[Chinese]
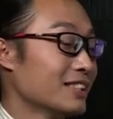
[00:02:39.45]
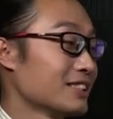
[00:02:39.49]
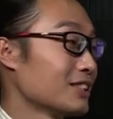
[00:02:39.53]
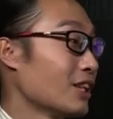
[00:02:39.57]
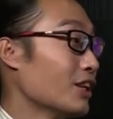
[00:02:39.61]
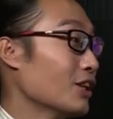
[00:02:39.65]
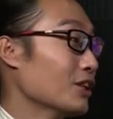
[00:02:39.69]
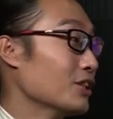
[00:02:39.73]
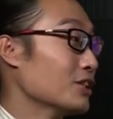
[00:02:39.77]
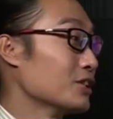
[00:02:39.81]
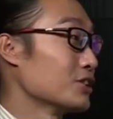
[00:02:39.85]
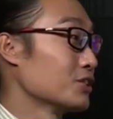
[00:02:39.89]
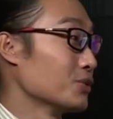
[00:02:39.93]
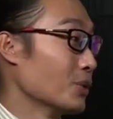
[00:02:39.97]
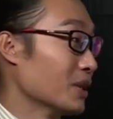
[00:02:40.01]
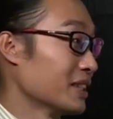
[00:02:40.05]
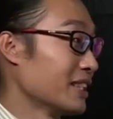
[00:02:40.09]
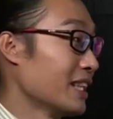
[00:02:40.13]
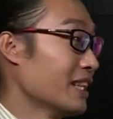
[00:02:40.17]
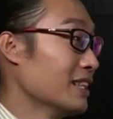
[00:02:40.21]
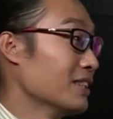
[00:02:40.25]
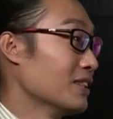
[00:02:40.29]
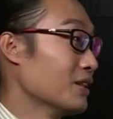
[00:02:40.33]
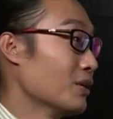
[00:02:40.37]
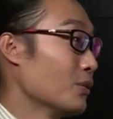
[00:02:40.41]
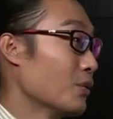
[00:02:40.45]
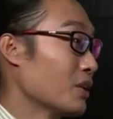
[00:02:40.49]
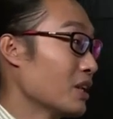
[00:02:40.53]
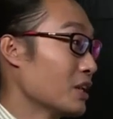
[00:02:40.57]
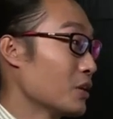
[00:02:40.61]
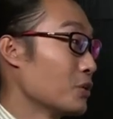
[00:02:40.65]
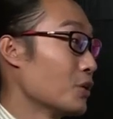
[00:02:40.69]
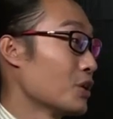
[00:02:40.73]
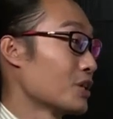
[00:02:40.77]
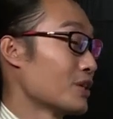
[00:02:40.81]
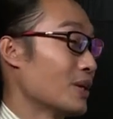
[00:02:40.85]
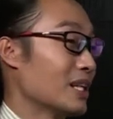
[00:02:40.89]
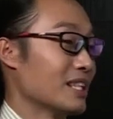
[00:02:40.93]
到昨天我跟
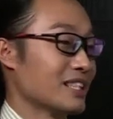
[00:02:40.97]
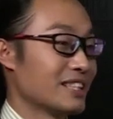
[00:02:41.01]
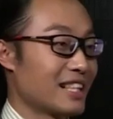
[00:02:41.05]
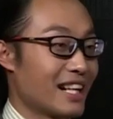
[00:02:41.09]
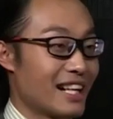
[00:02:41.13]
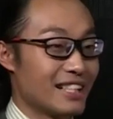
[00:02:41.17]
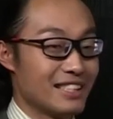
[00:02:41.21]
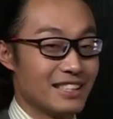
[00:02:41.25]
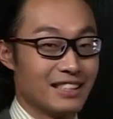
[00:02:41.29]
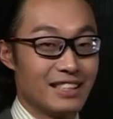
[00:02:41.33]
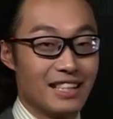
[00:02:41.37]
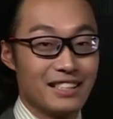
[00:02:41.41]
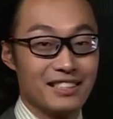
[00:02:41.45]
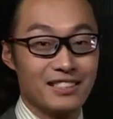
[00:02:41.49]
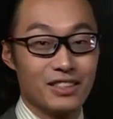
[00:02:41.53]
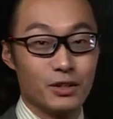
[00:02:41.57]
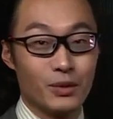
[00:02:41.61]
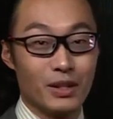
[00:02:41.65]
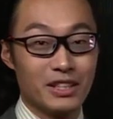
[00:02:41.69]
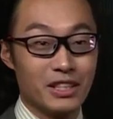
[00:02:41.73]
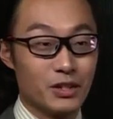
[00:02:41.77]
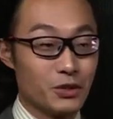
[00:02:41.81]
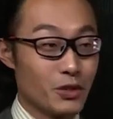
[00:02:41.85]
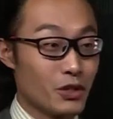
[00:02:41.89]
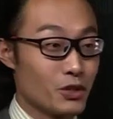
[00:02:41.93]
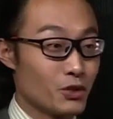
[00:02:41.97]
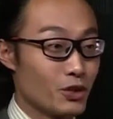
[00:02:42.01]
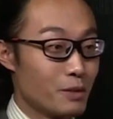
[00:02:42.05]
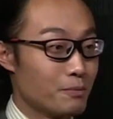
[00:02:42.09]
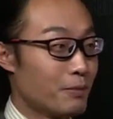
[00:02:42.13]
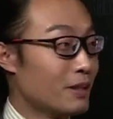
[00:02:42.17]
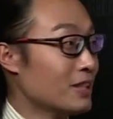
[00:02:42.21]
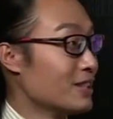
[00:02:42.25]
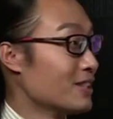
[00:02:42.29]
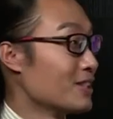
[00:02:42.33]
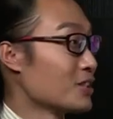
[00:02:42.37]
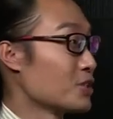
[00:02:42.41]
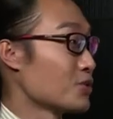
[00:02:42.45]
郭爽看见男子团体追逐，
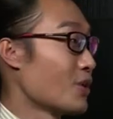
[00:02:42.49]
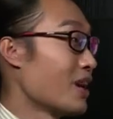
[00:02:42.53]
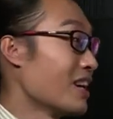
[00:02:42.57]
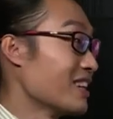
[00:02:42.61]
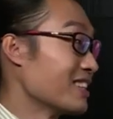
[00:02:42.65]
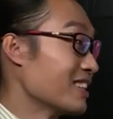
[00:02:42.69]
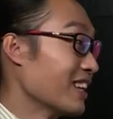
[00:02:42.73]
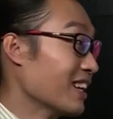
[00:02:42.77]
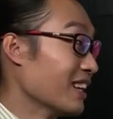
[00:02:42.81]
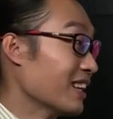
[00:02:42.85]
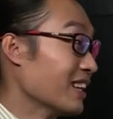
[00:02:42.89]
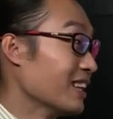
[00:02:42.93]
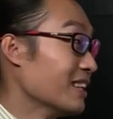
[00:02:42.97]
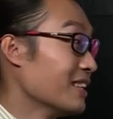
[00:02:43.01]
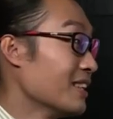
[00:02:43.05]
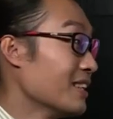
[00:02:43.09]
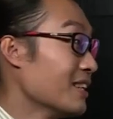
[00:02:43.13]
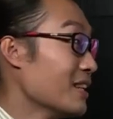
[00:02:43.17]
嘣撞上了。